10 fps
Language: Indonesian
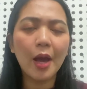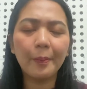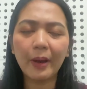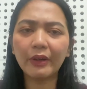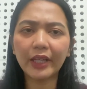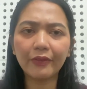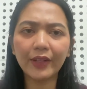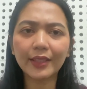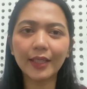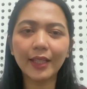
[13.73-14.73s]
Mawar Eva
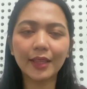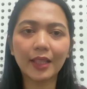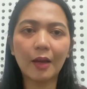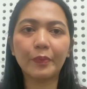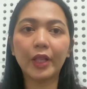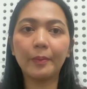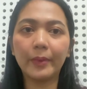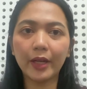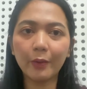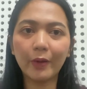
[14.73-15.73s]
terlihat tampil
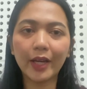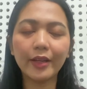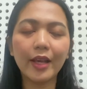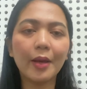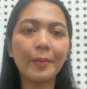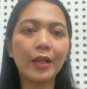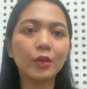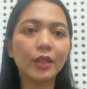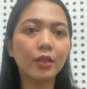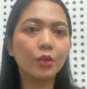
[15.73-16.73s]
mewah dalam
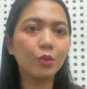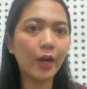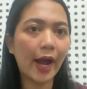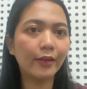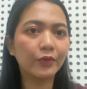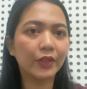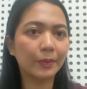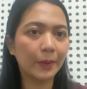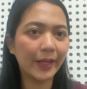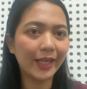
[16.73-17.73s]
balutan dua outfit
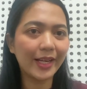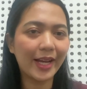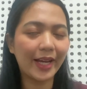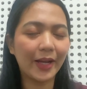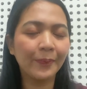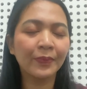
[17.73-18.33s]
berbeda.